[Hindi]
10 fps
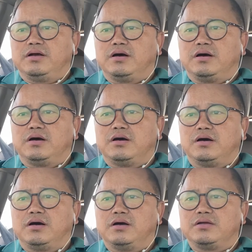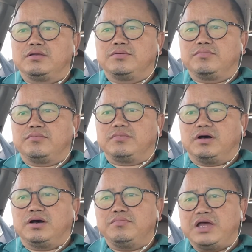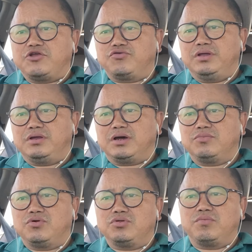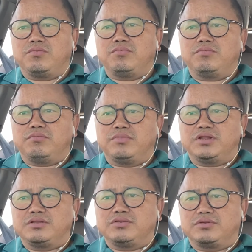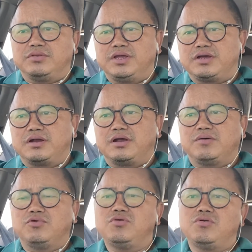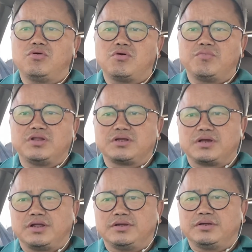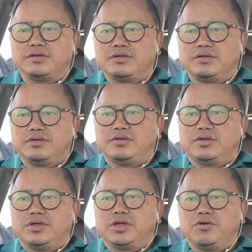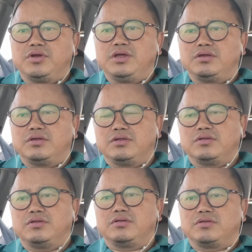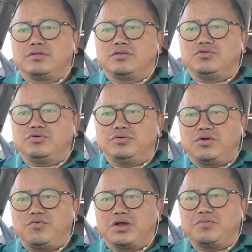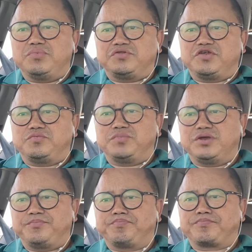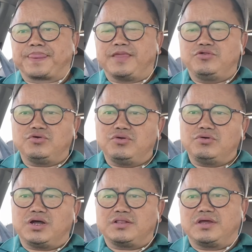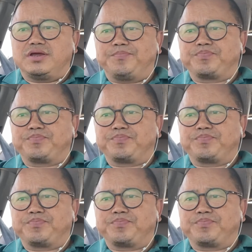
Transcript: आ, हम एक्चुअली हम खुद को मदद नहीं कर रहे हम उन लोगों को मदद कर रहे हैं क्योंकि जो नेटवर्किंग बिजनेस में जो लोग आता है